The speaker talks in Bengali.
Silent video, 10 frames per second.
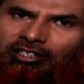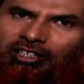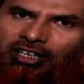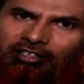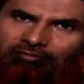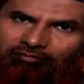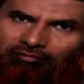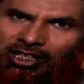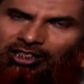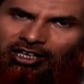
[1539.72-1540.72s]
ধোকা দিয়ে
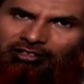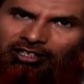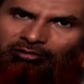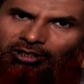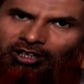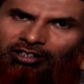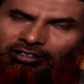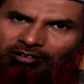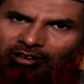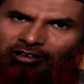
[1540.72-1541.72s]
মিথ্যা কথা
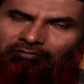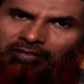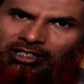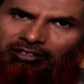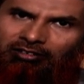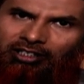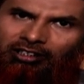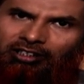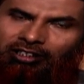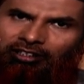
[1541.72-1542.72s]
বলে কলমবাজি
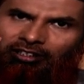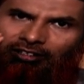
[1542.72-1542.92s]
করে